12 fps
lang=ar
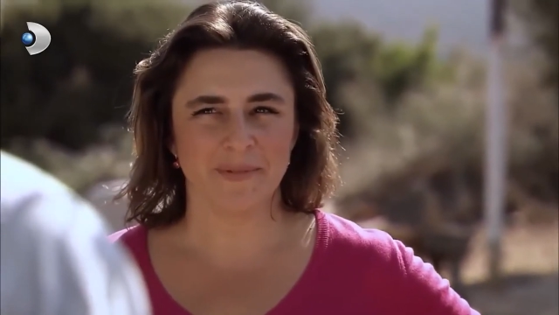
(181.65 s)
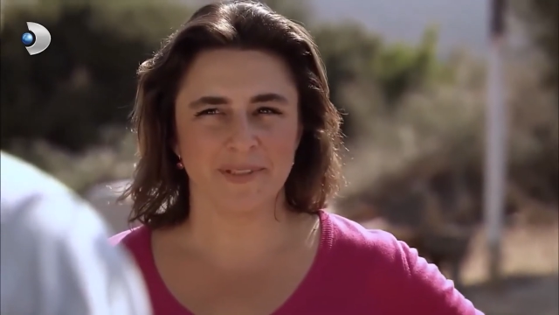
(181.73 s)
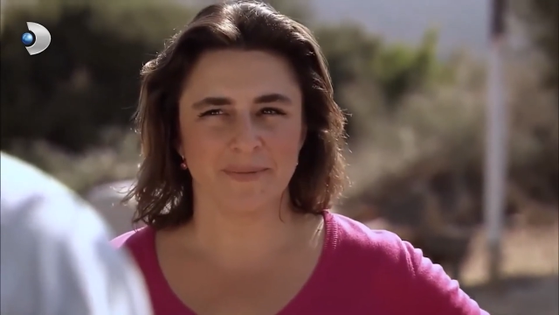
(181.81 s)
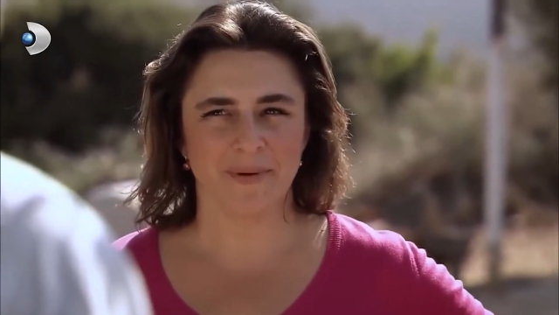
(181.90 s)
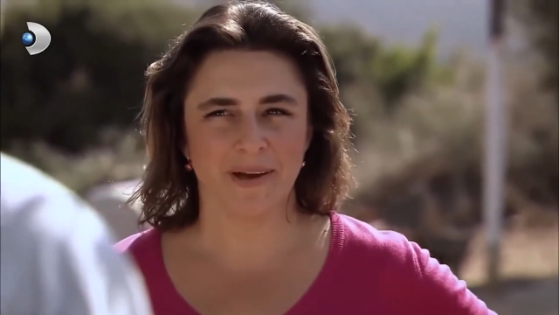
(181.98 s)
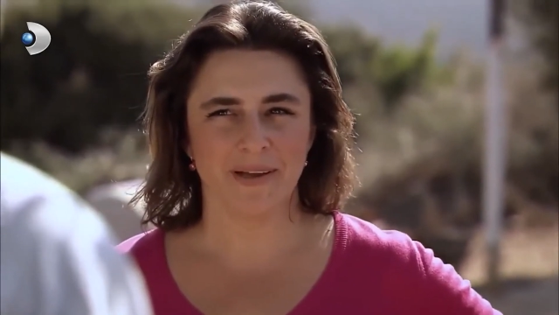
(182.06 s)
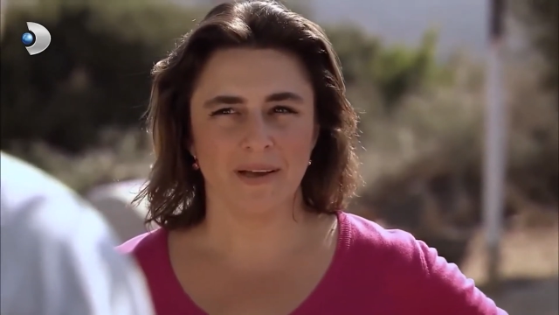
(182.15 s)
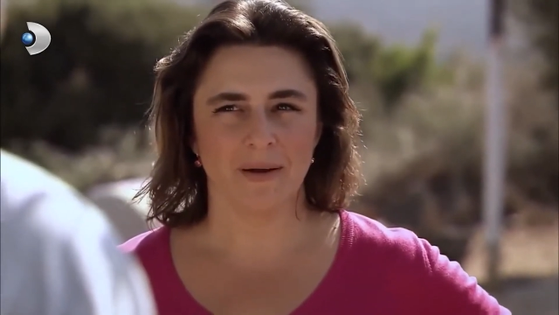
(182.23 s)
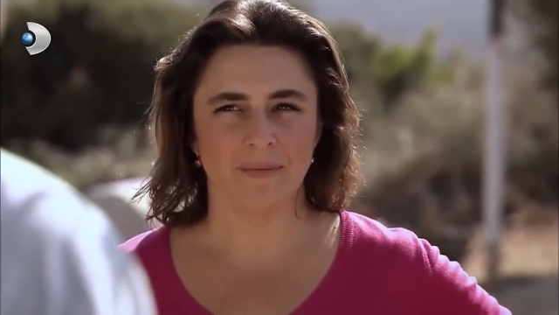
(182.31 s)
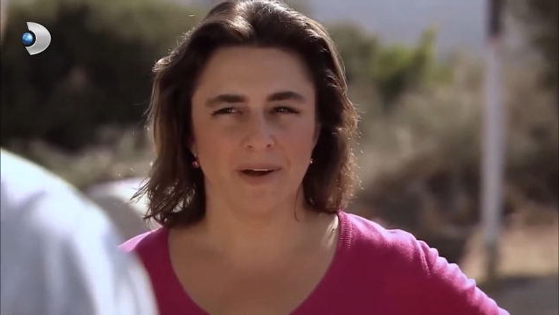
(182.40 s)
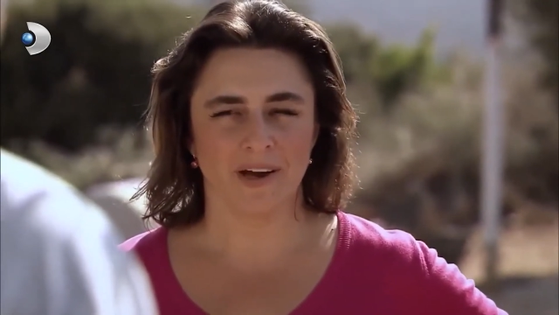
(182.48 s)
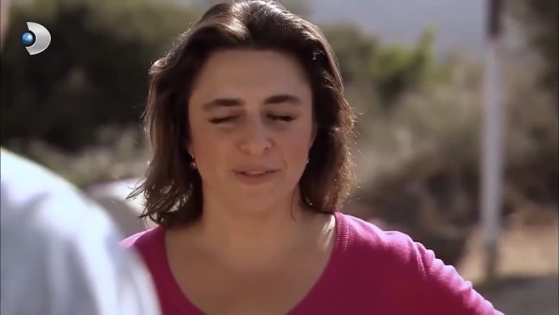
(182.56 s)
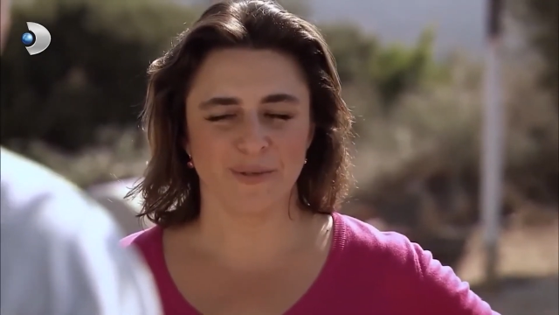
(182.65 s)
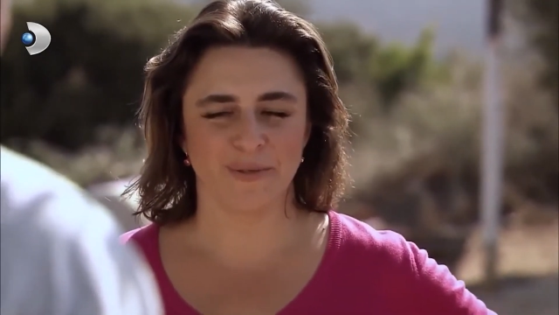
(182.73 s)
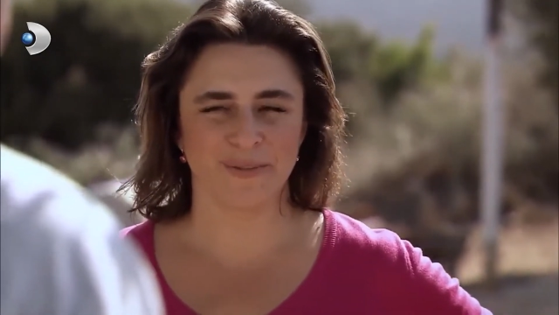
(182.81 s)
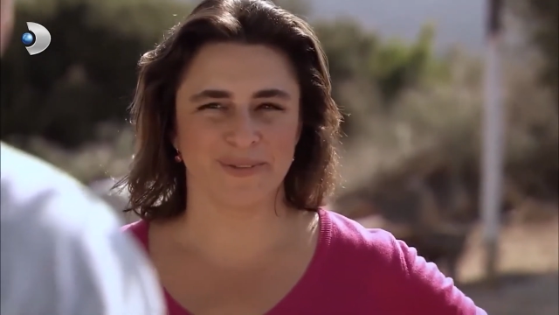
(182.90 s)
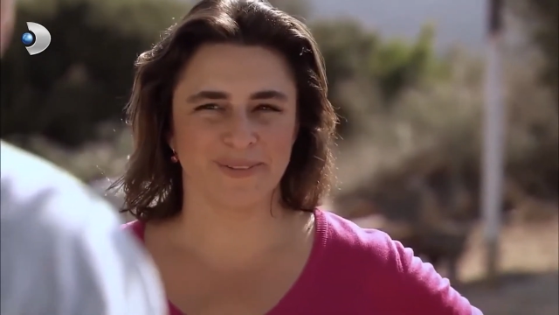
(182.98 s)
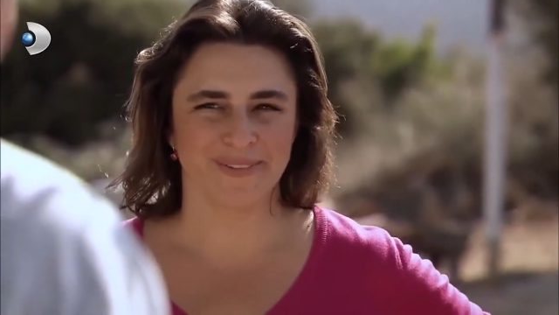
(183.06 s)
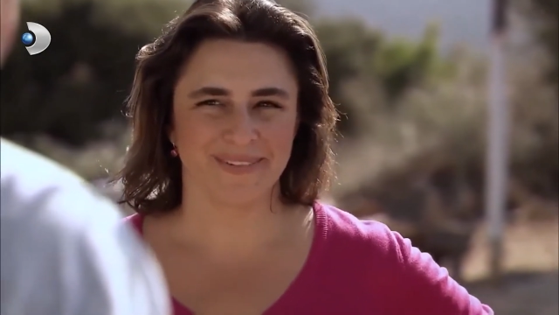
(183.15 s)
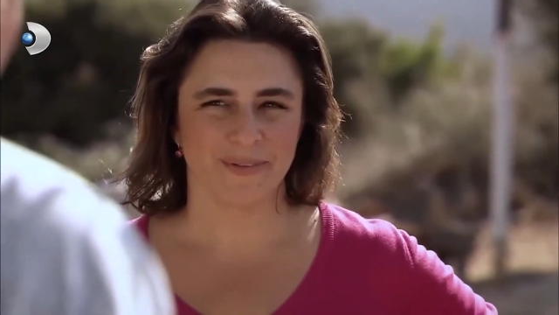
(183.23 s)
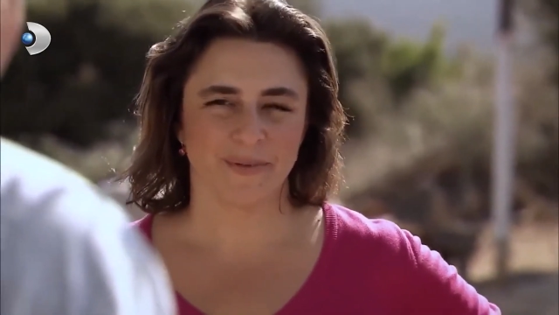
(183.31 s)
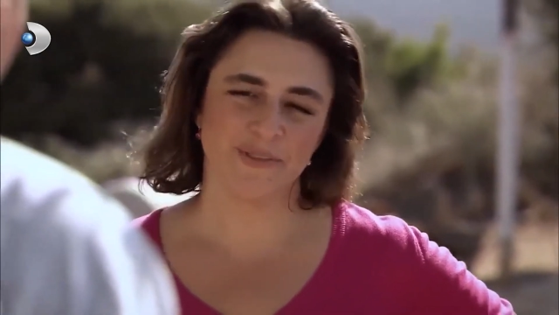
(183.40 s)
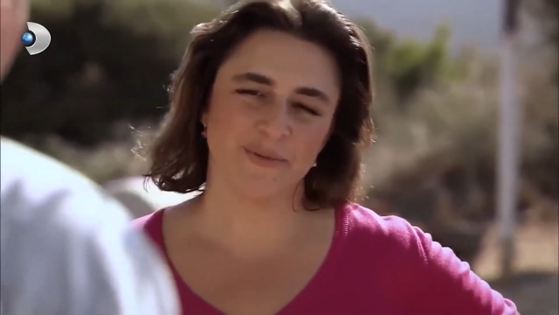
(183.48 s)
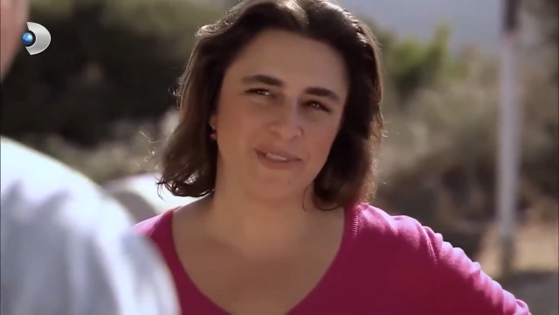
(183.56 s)
عندنا أخي إسماعيل مو معقول
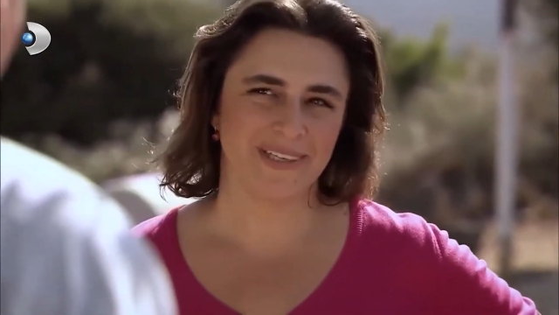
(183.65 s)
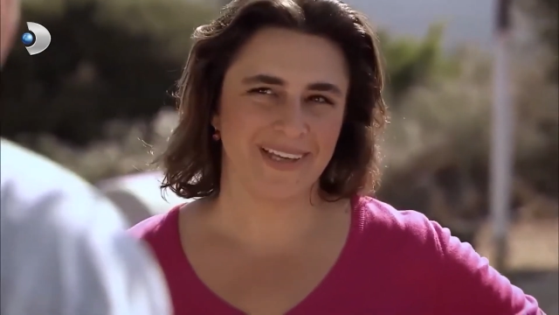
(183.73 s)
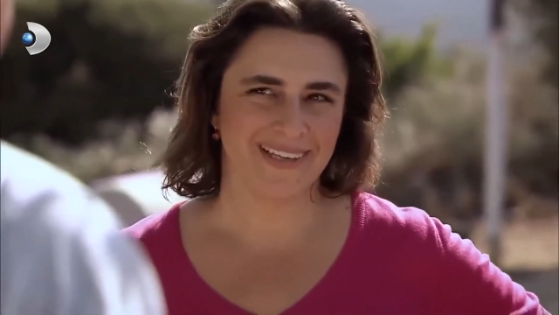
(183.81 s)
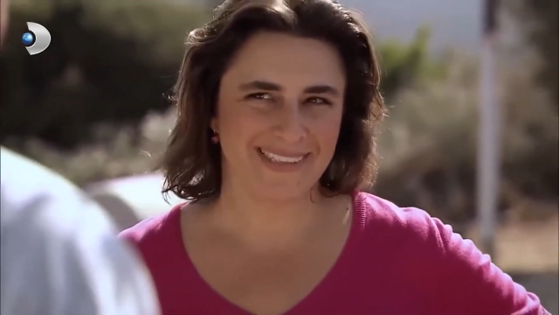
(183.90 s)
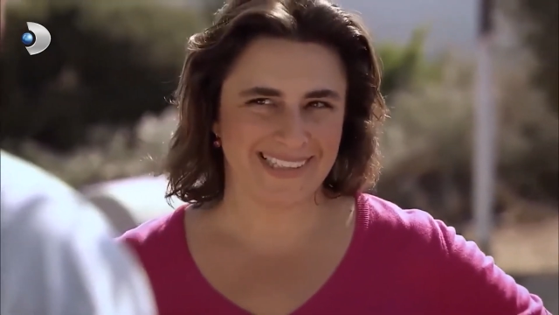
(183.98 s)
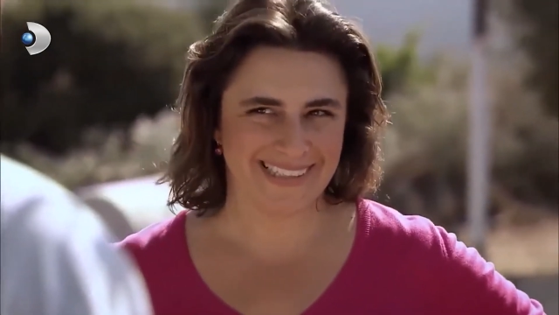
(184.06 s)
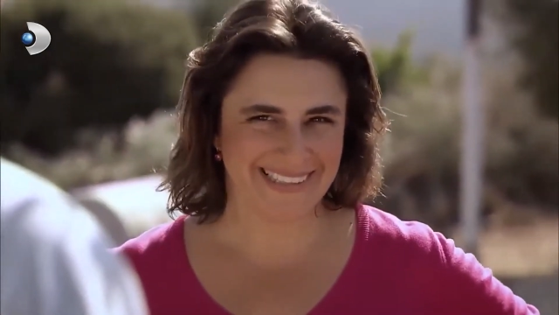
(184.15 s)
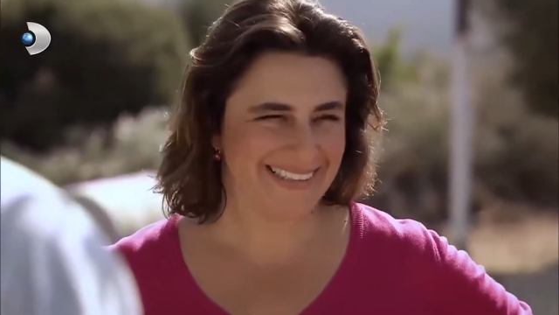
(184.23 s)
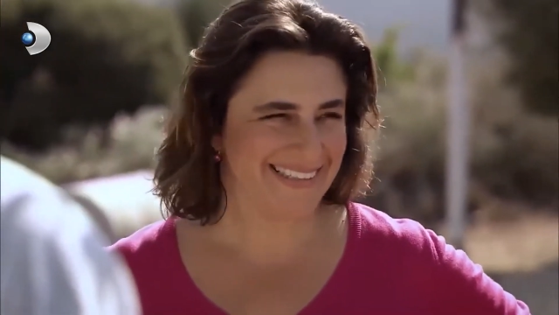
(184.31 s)
انا براهن على